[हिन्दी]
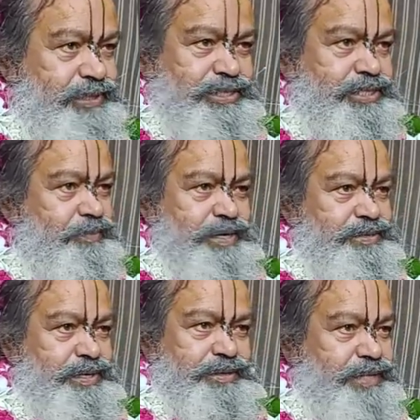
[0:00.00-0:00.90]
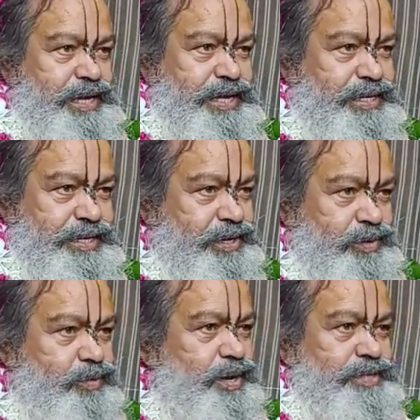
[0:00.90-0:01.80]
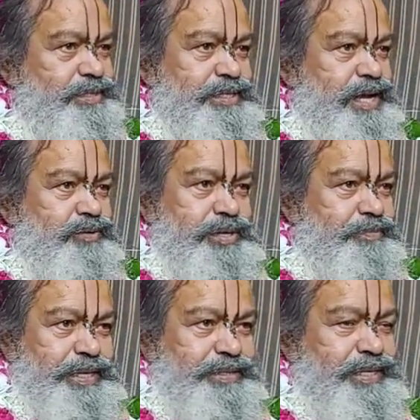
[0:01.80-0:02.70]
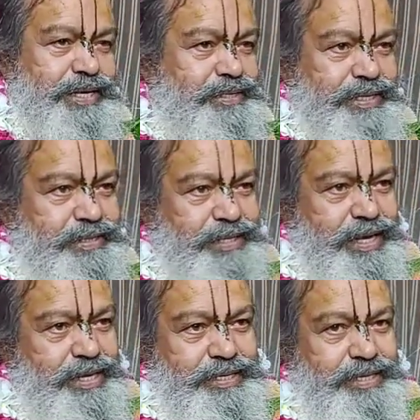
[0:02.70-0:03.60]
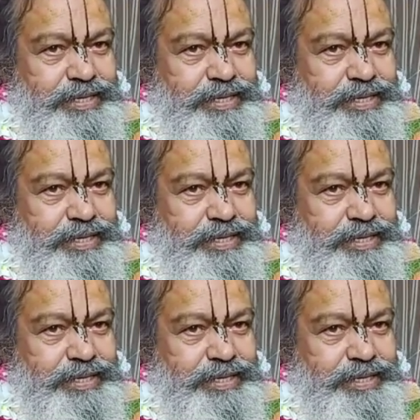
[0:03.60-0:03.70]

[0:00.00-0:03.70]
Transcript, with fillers: दृश्यमान जगत है वहां से यहाँ कोई भेद नहीं दिखता है